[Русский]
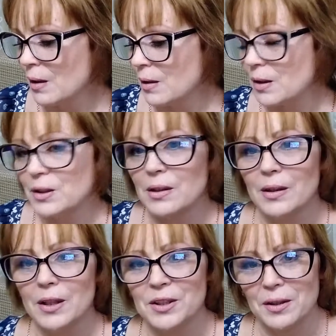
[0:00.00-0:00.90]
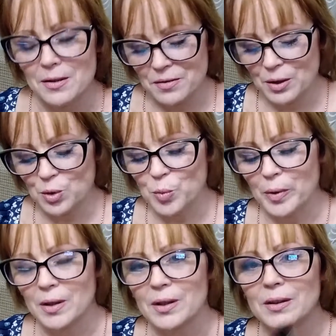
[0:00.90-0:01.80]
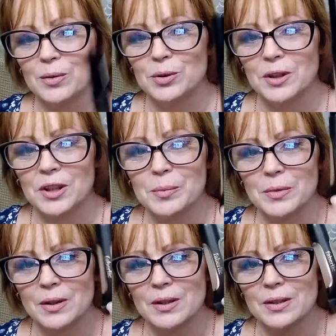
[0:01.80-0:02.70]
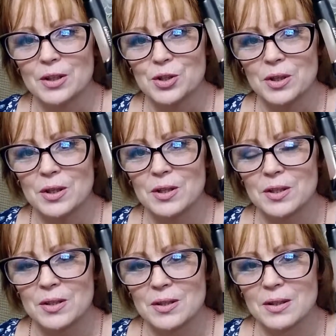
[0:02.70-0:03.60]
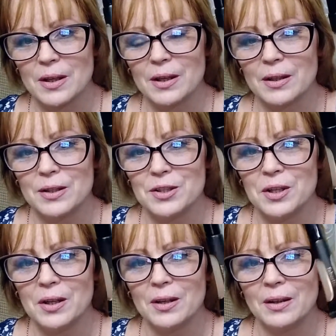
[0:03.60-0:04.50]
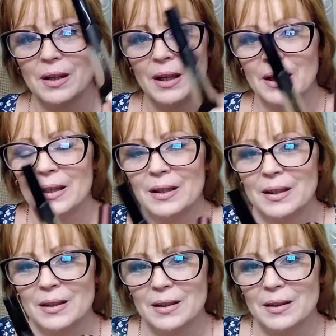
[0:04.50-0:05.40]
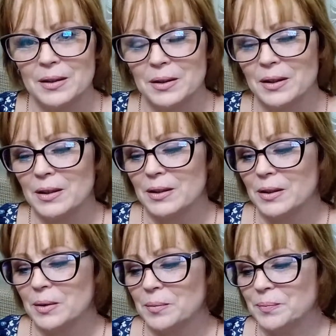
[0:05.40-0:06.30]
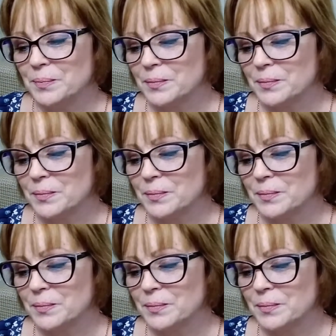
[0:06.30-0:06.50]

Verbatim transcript: э, играет. Я сверху покрыла вот таким из нашей, из старенькой серии. Э, это